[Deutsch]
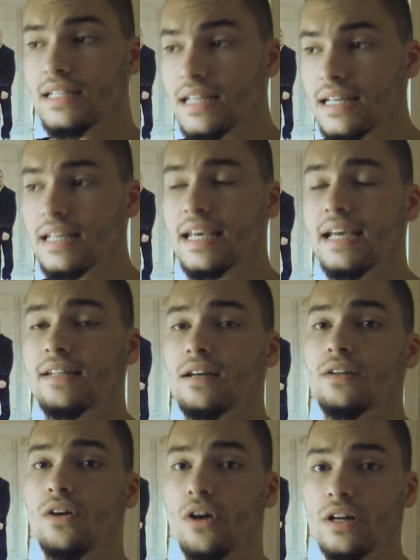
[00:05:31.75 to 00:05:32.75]
die geht
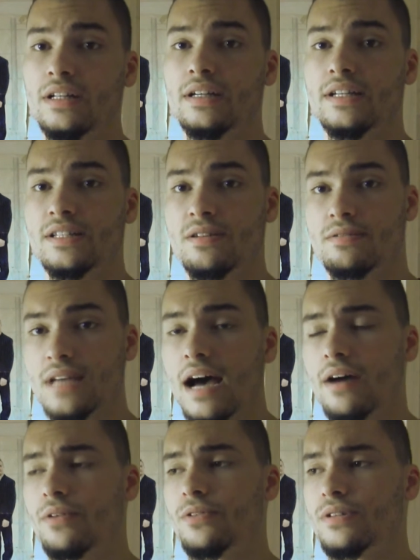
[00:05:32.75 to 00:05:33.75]
dann ordentlich zur
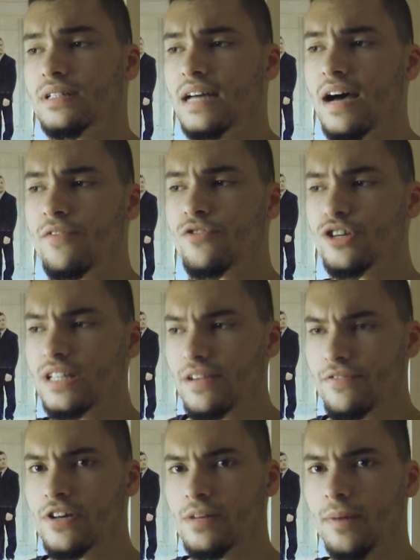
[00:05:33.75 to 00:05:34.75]
Sache. Und da wird
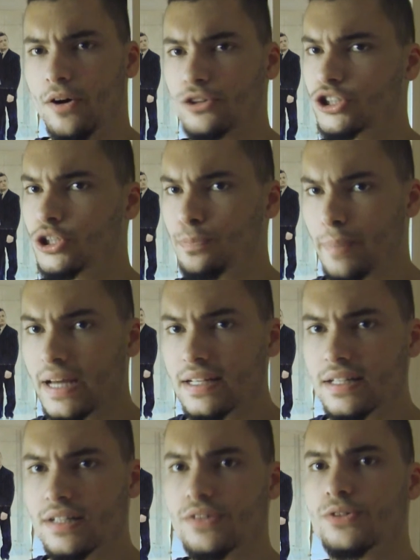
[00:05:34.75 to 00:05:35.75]
der Film auch
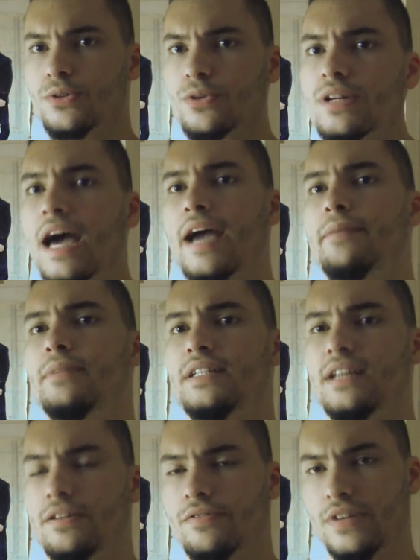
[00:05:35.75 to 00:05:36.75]
spannend und
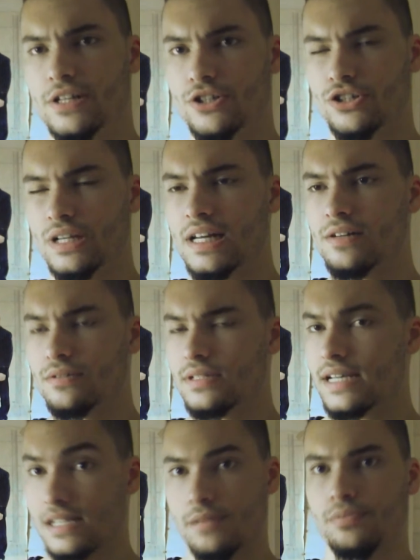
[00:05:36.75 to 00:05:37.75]
unheimlich an vielen Stellen und
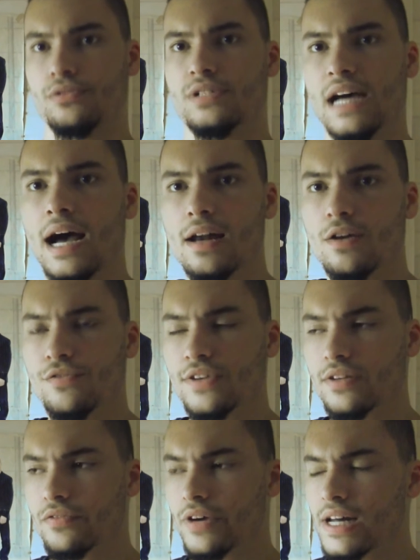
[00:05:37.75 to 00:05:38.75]
sehr, sehr brutal auf
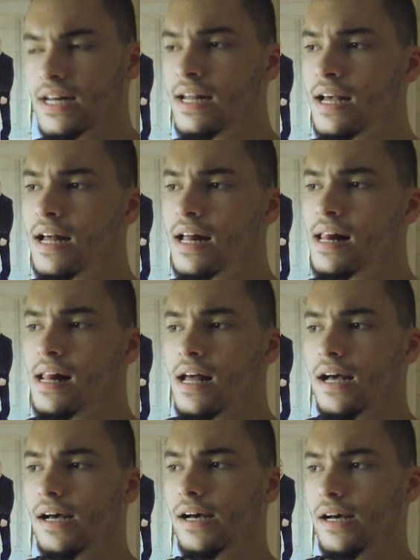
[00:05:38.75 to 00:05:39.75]
jeden Fall.
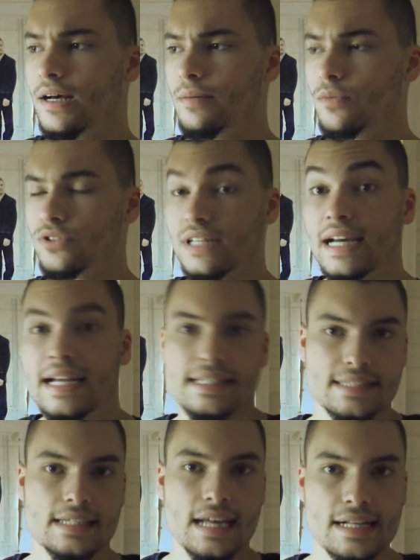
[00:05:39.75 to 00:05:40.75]
Ähm, und da geht
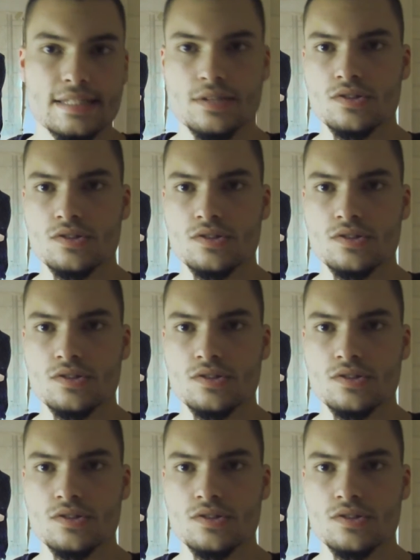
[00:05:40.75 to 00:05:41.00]
es dann halt